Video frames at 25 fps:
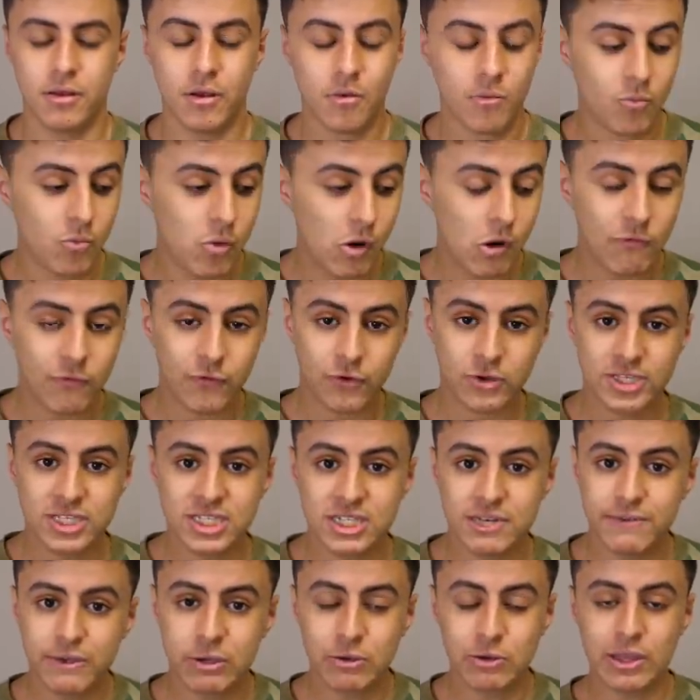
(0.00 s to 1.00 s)
Moi en français
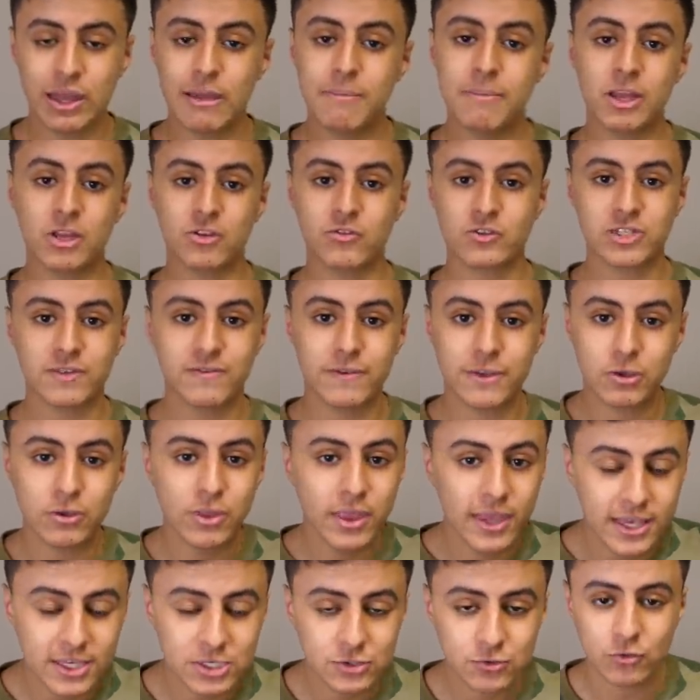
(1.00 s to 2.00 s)
j'avais que de la merde, tu vois, j'avais que
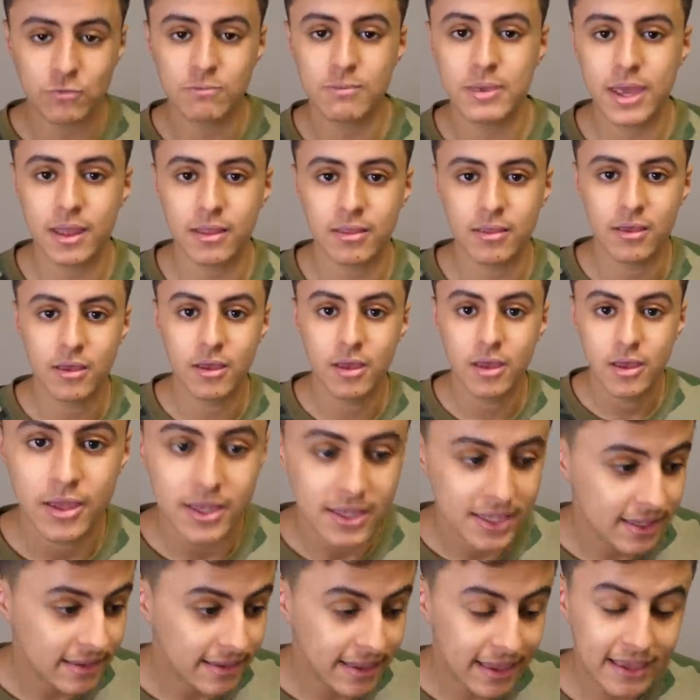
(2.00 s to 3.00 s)
des questions de merde
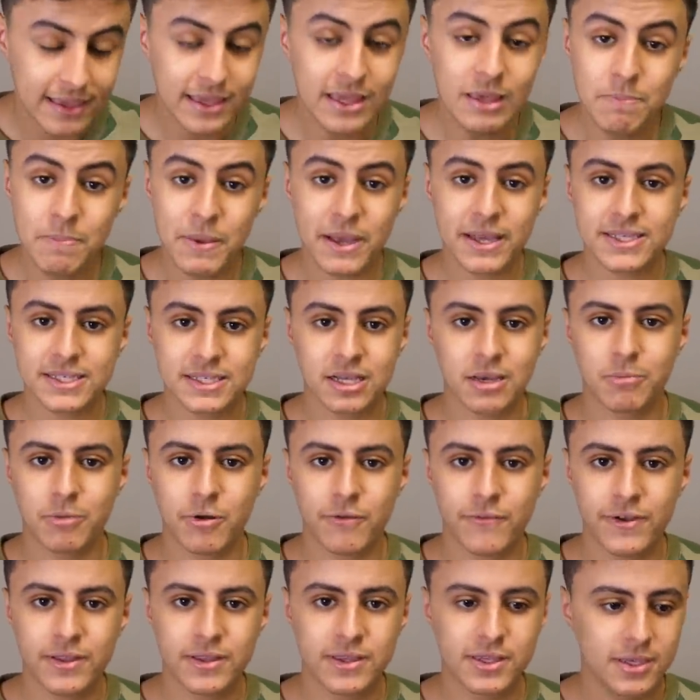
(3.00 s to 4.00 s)
qui étaient hyper simples
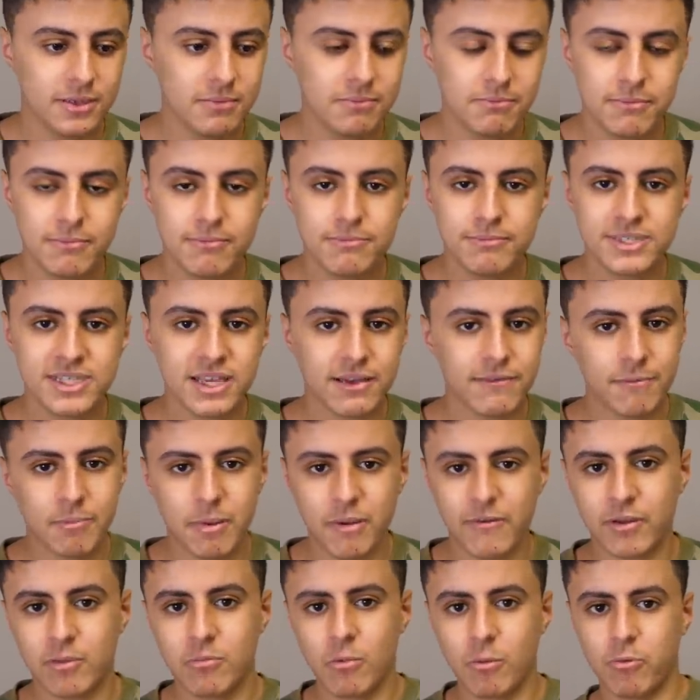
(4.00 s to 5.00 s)
en fait, qui ne me servaient
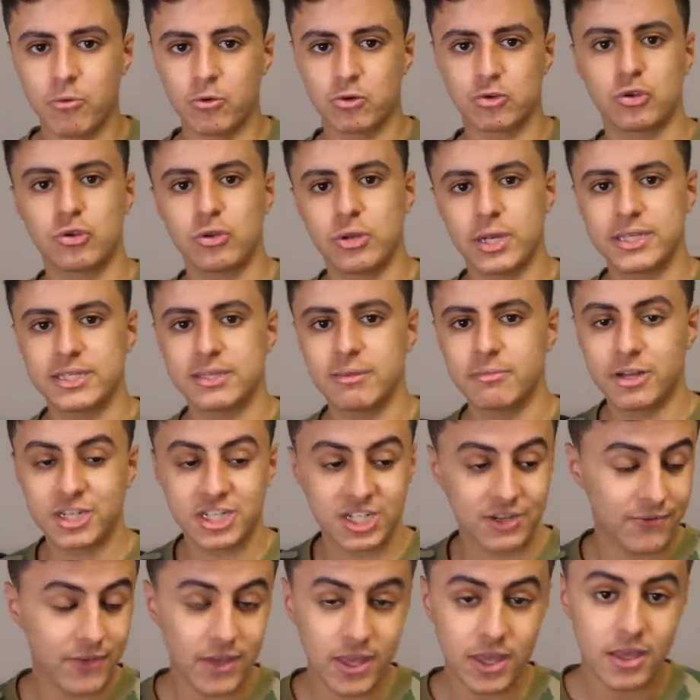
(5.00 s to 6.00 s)
pas vraiment pour le jour de l'examen.
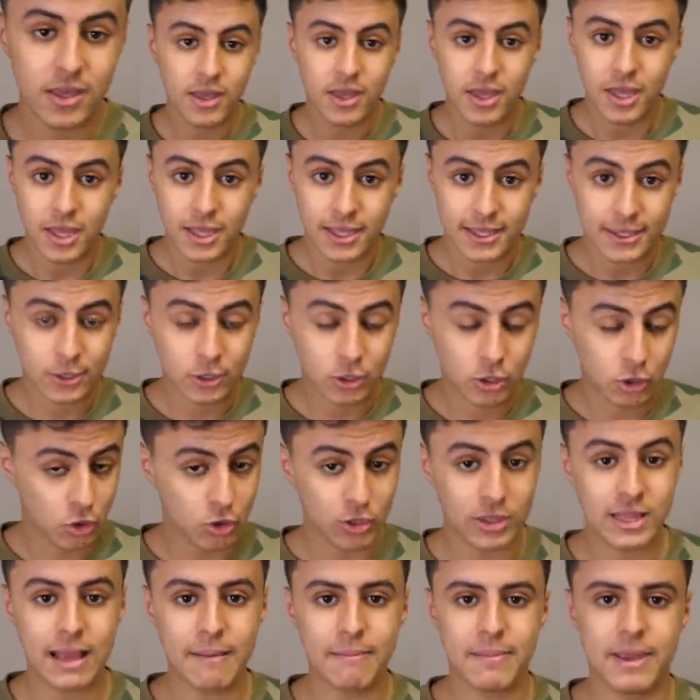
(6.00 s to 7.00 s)
J'avais que
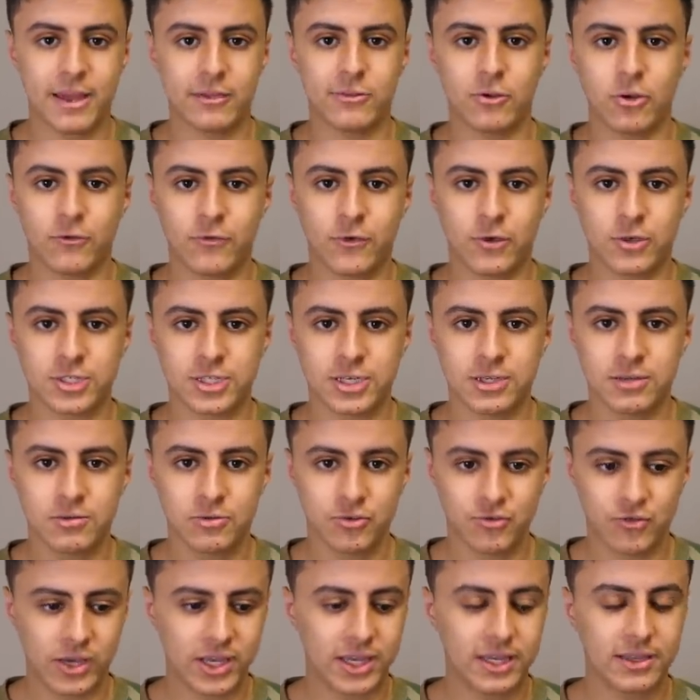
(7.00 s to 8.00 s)
de la merde en français,
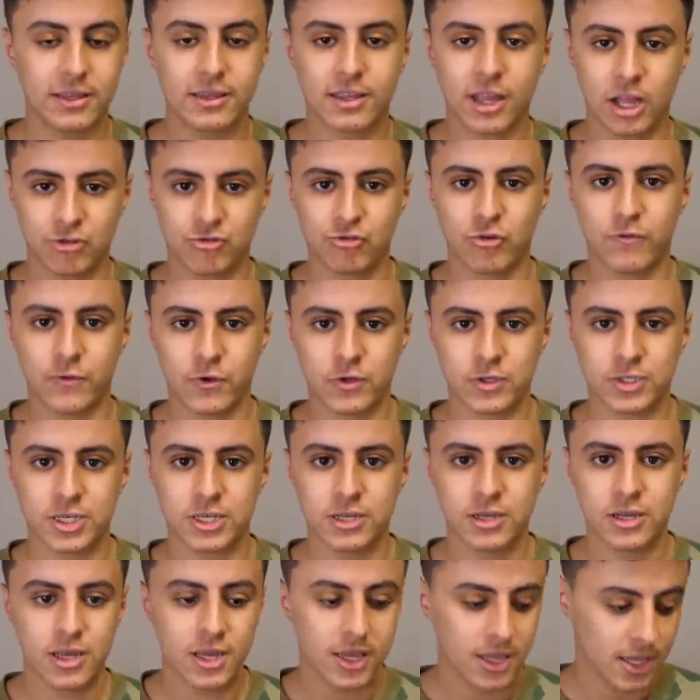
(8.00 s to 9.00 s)
tu vois, qui était traduit en
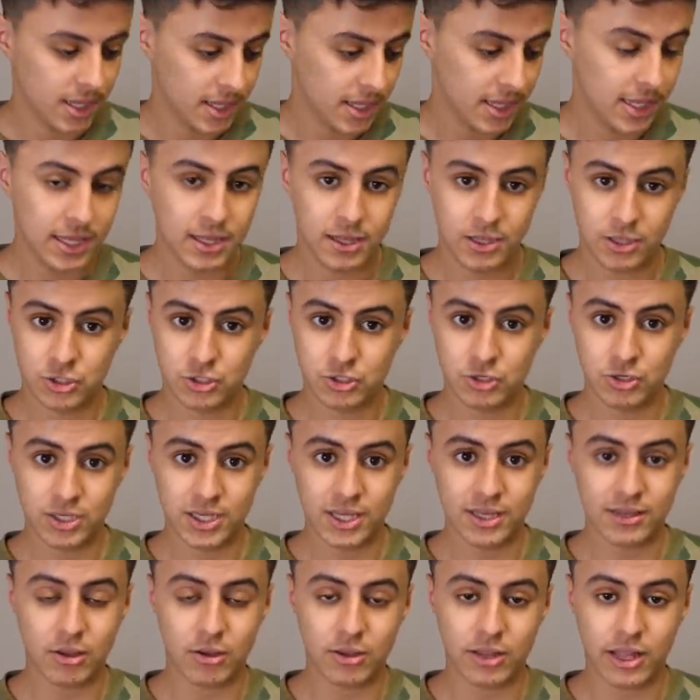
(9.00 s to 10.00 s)
français. Et ceux
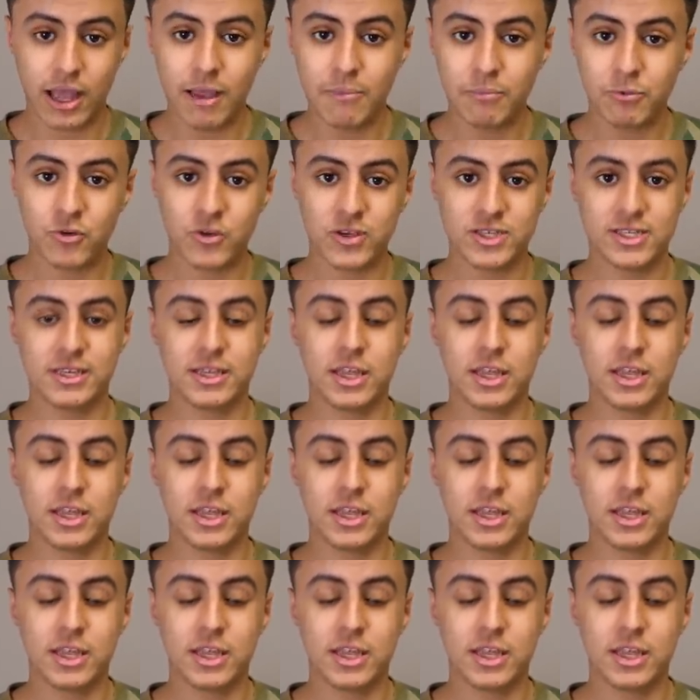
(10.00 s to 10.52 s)
qui étaient en arabe, tu vois, ils